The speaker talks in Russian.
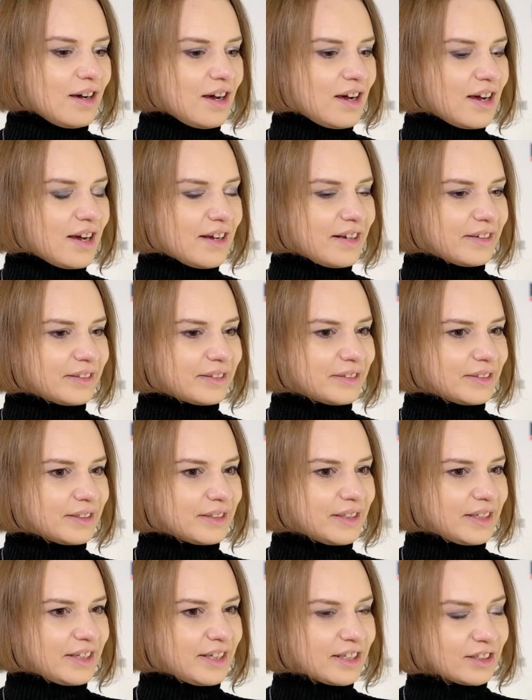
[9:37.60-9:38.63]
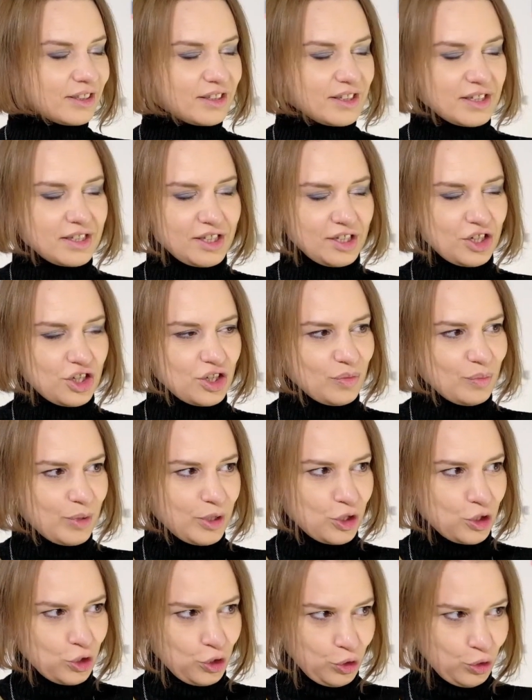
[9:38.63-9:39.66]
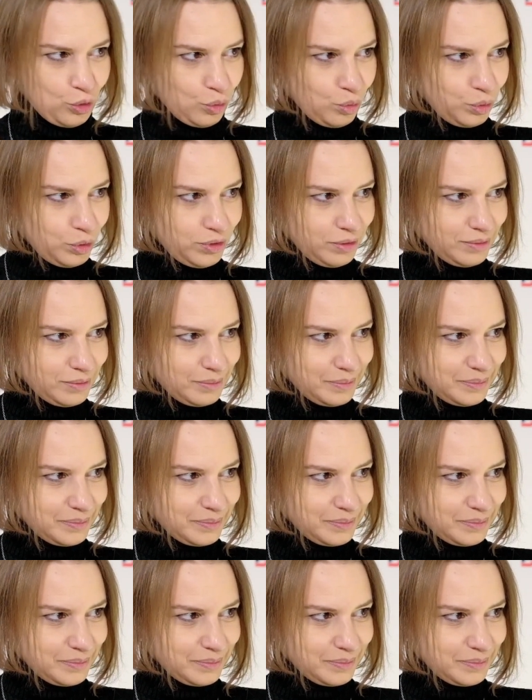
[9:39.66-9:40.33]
А это достаточно большой труд.